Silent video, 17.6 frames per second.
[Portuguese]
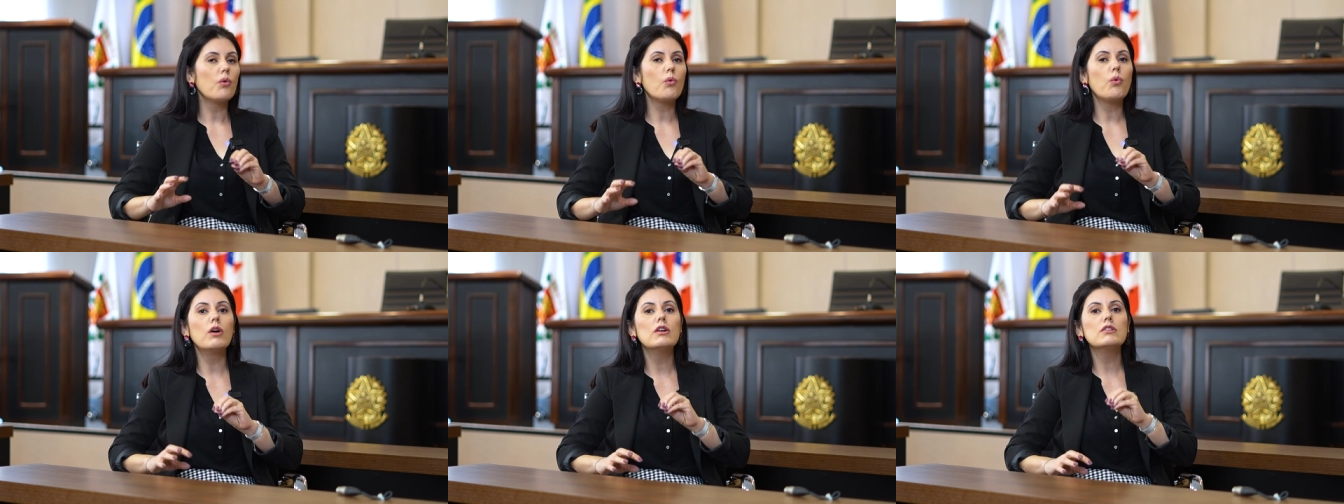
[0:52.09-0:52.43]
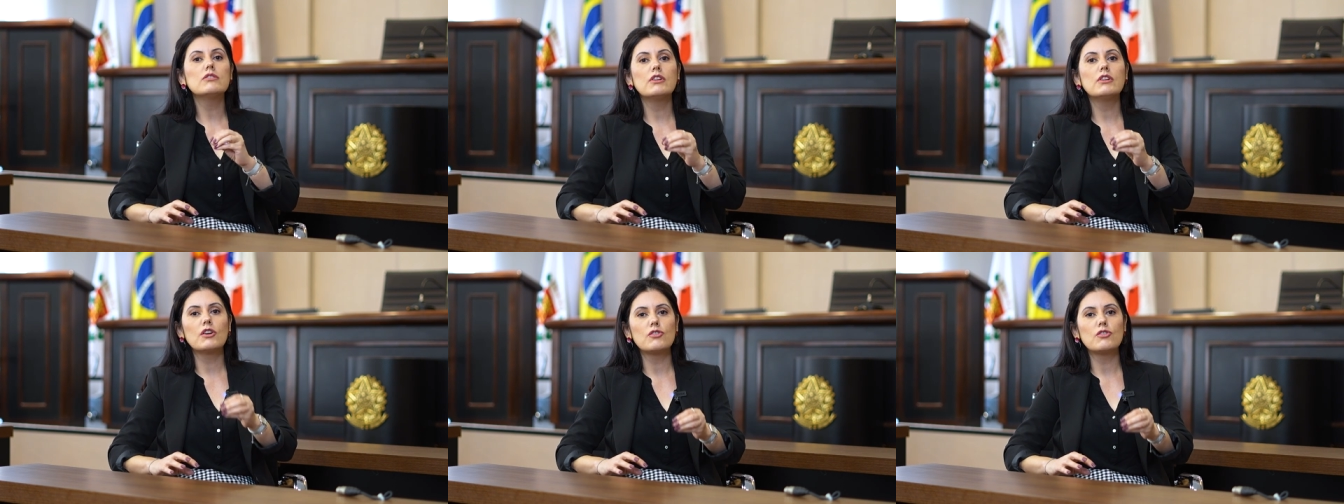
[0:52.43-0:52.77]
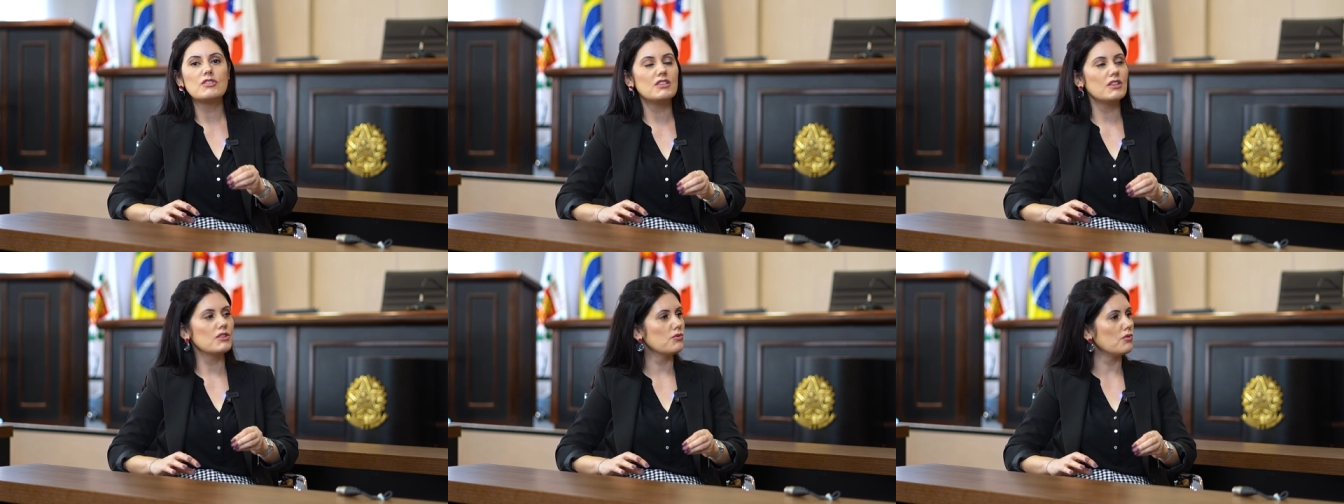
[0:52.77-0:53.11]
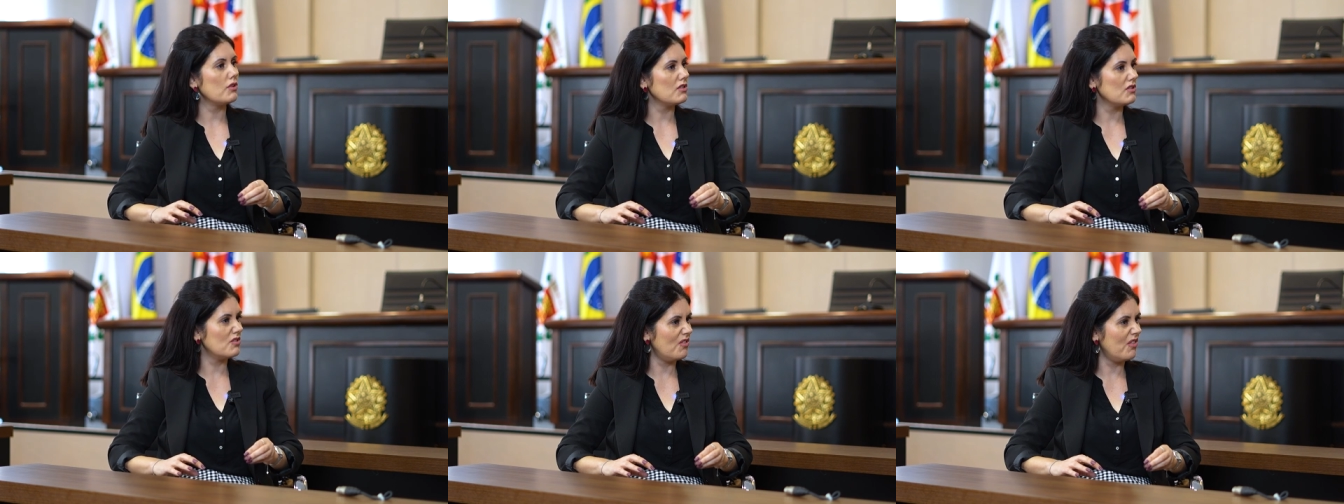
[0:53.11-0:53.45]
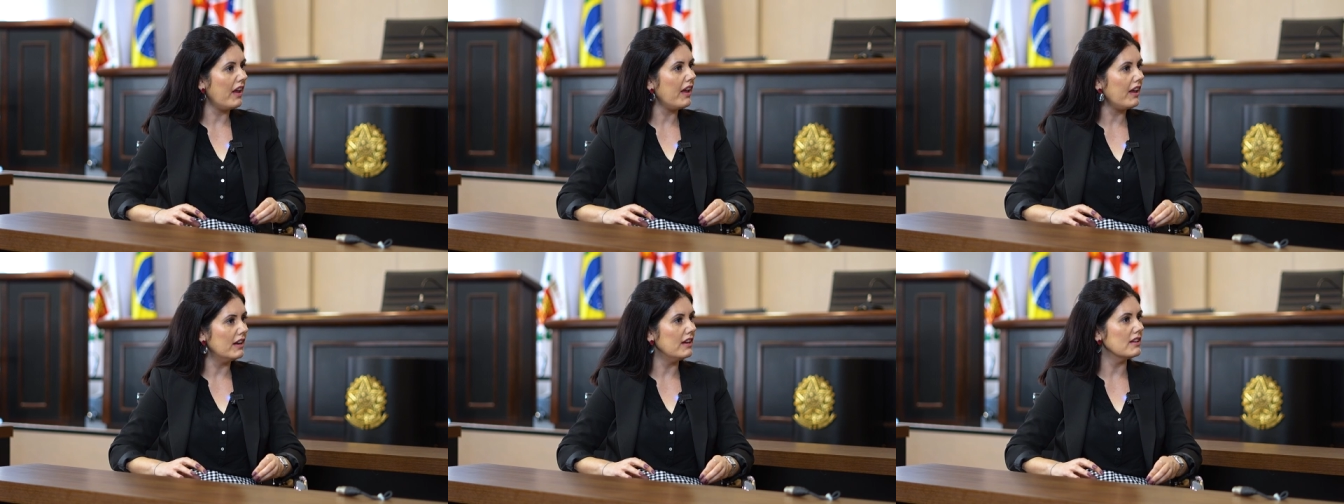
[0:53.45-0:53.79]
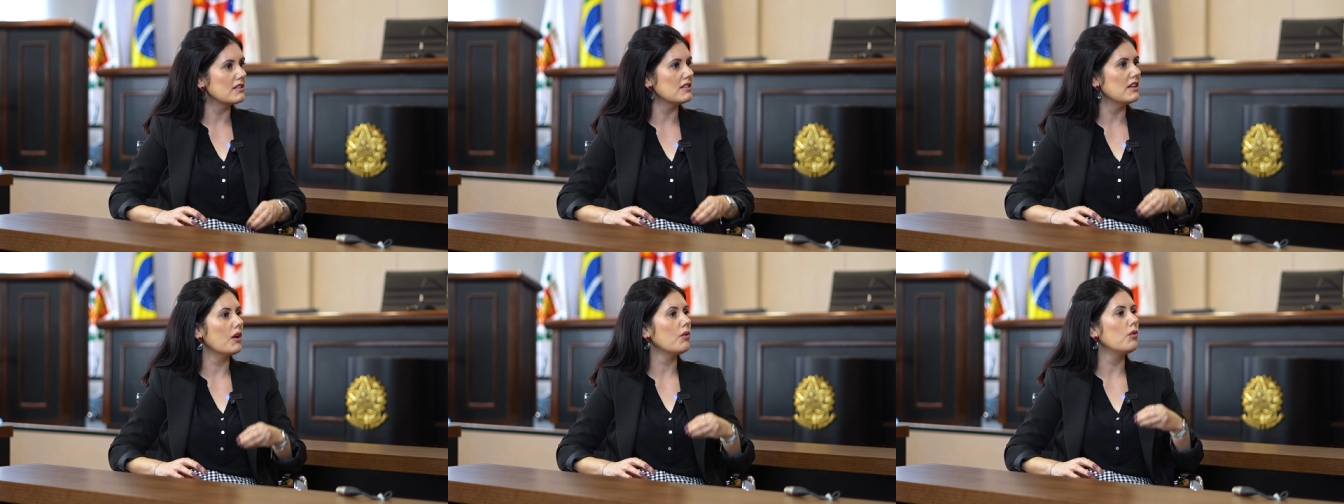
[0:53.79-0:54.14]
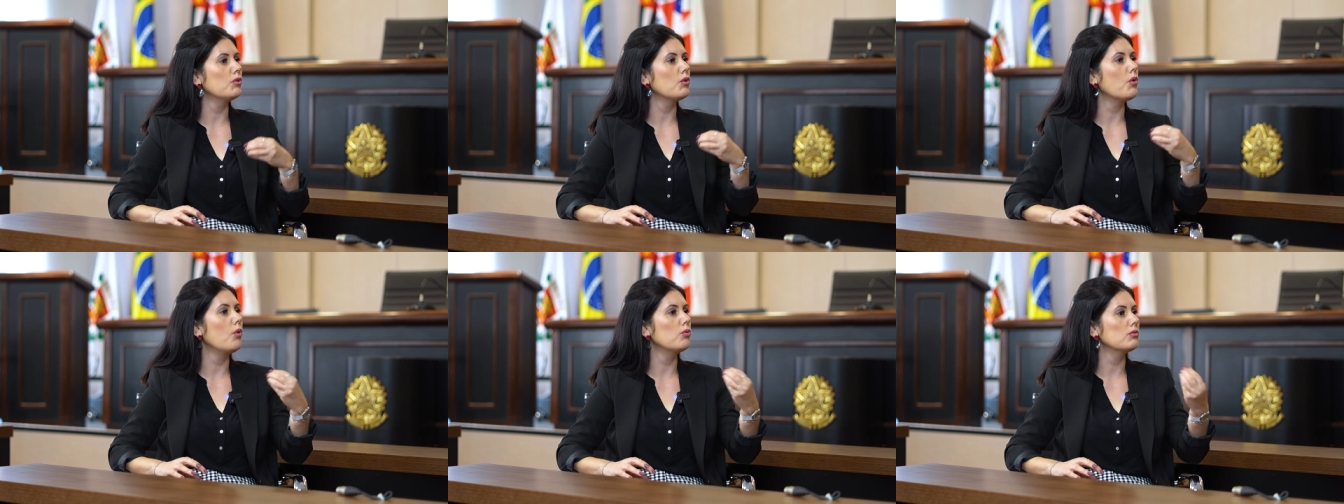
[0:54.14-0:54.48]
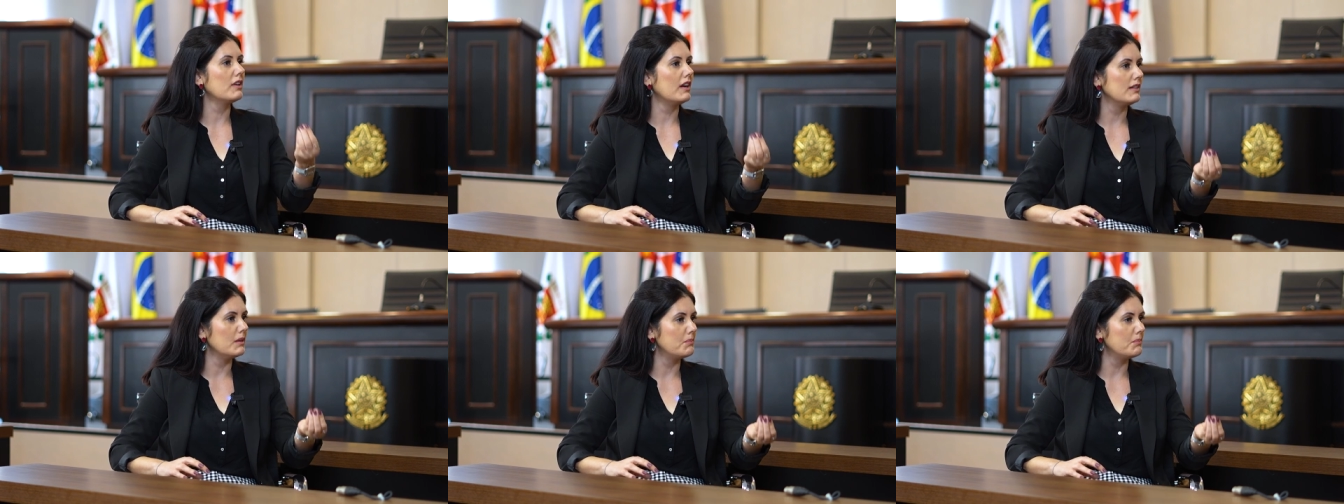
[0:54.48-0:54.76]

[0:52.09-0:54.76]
quando negocia suas férias, né? Quando contrata